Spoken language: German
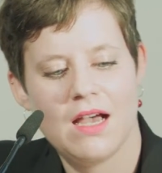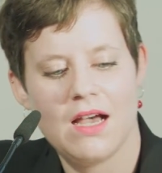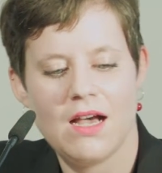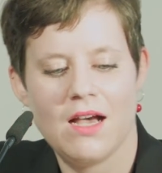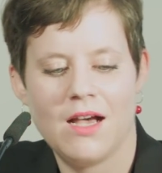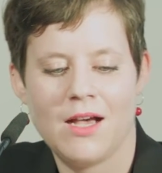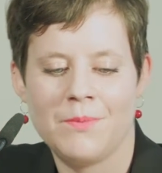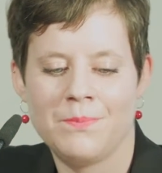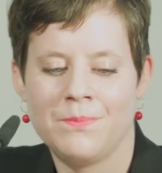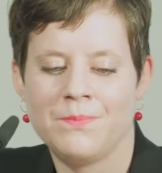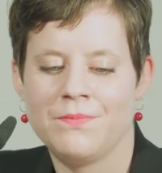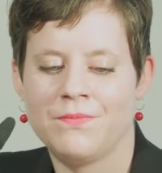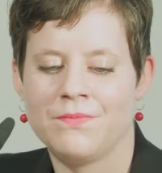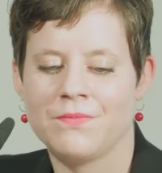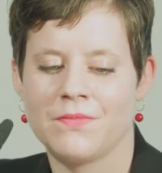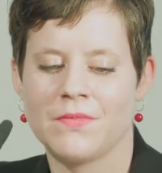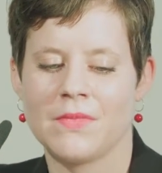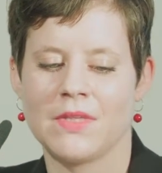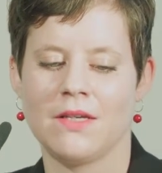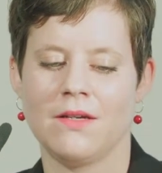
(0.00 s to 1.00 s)
Ähm,
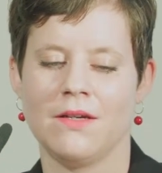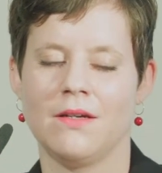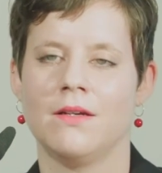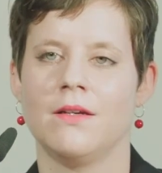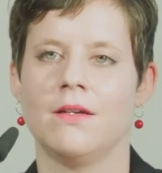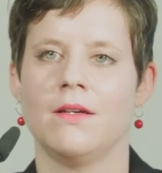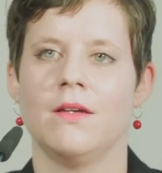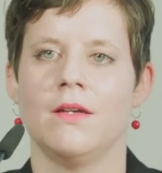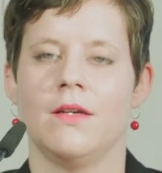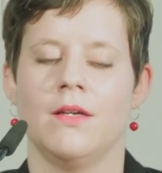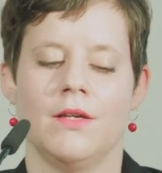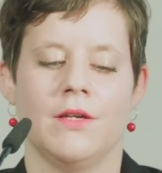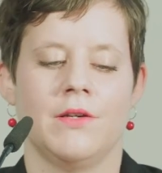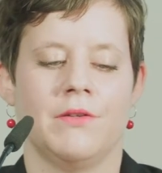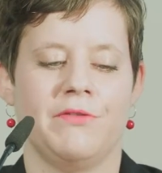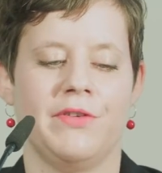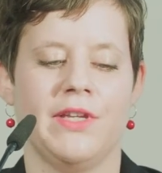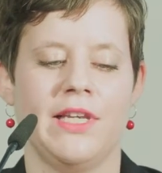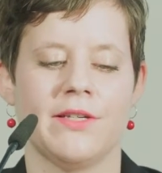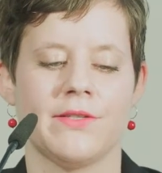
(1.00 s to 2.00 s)

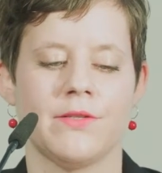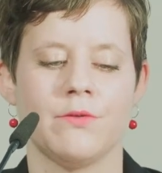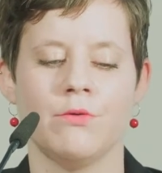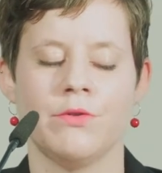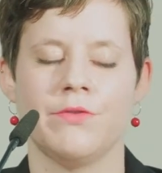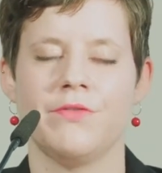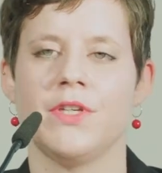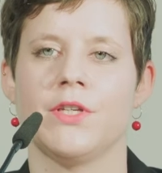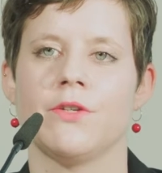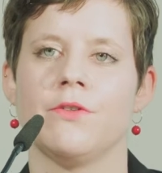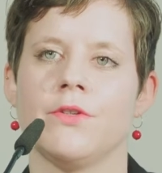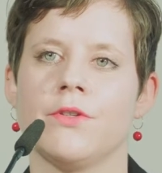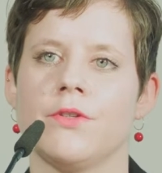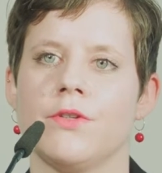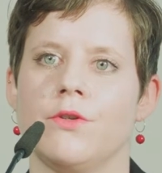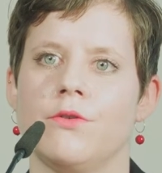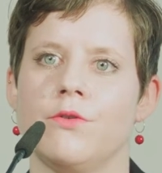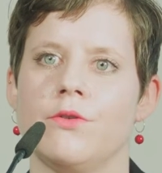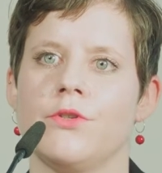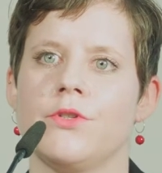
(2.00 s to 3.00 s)
Felix Ludwig und
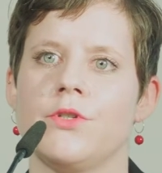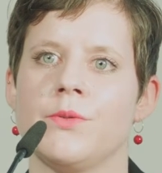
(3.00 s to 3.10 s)
Judith